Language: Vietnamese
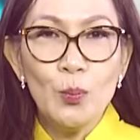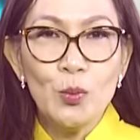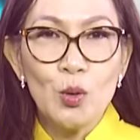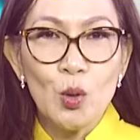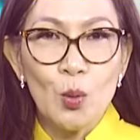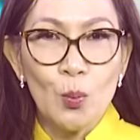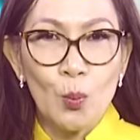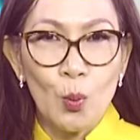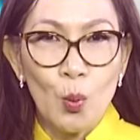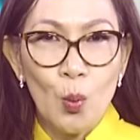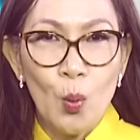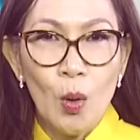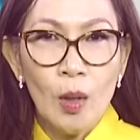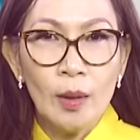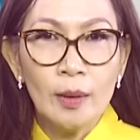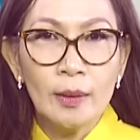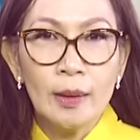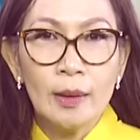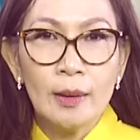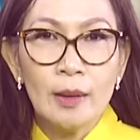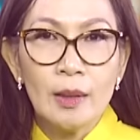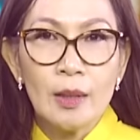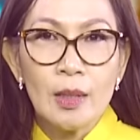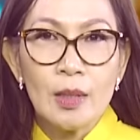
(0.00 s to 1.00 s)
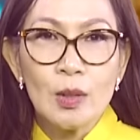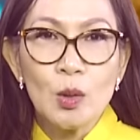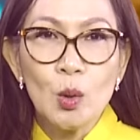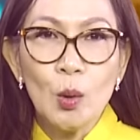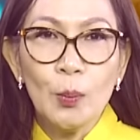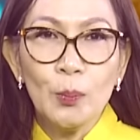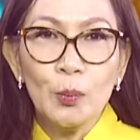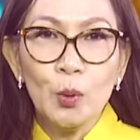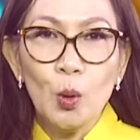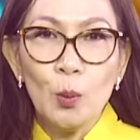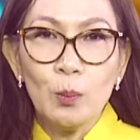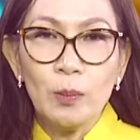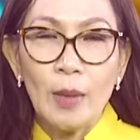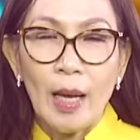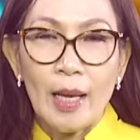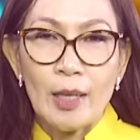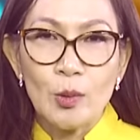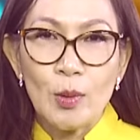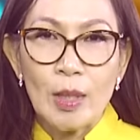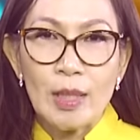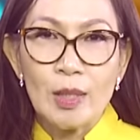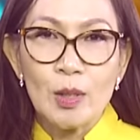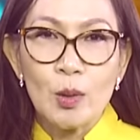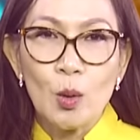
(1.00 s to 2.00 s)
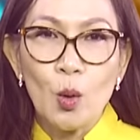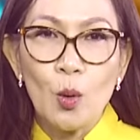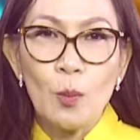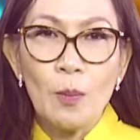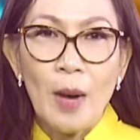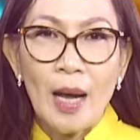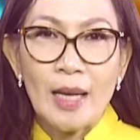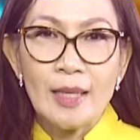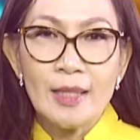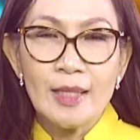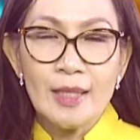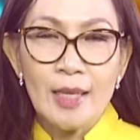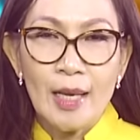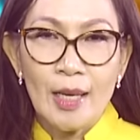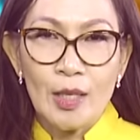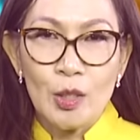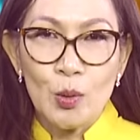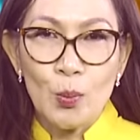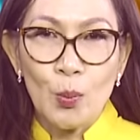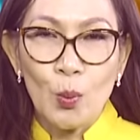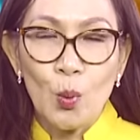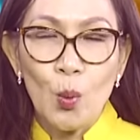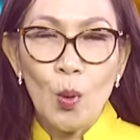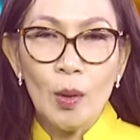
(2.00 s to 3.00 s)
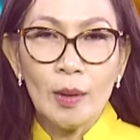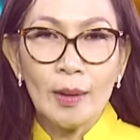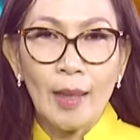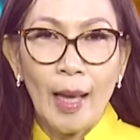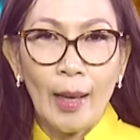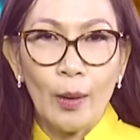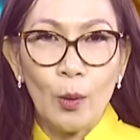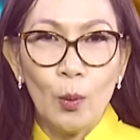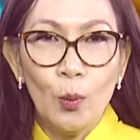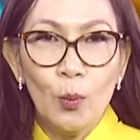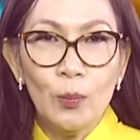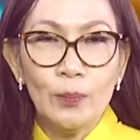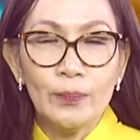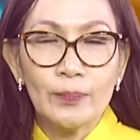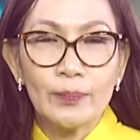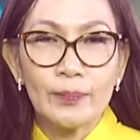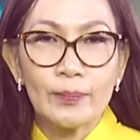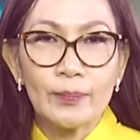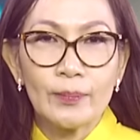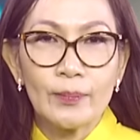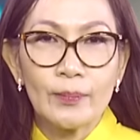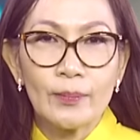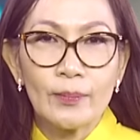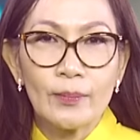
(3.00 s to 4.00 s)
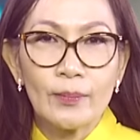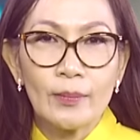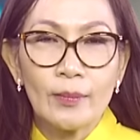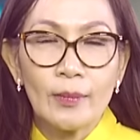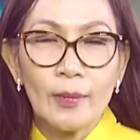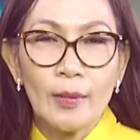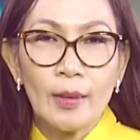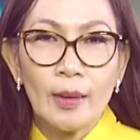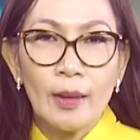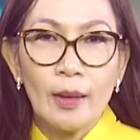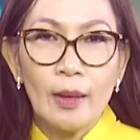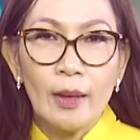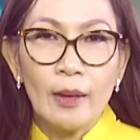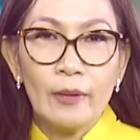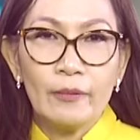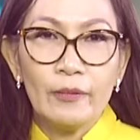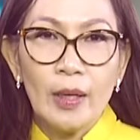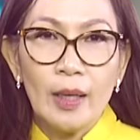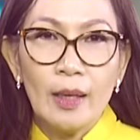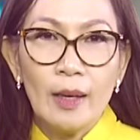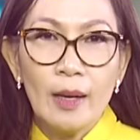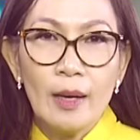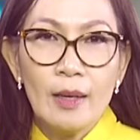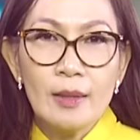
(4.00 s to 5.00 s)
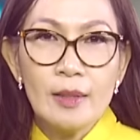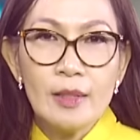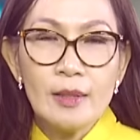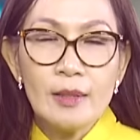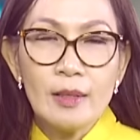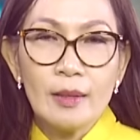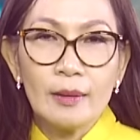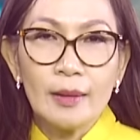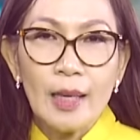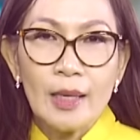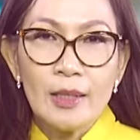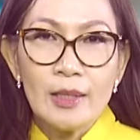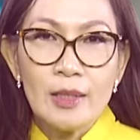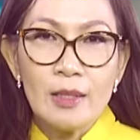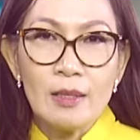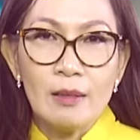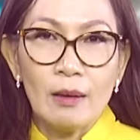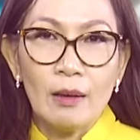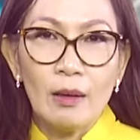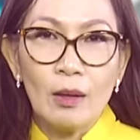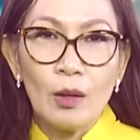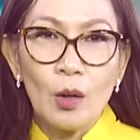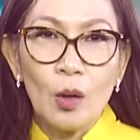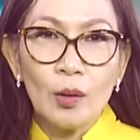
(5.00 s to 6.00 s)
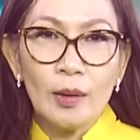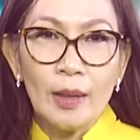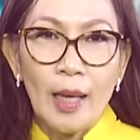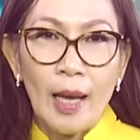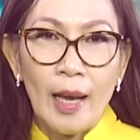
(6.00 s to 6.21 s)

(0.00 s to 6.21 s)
Úc-Trung Quốc giúp thúc đẩy doanh số bán xe Trung Quốc tại Úc. Phần lớn sự tăng trưởng có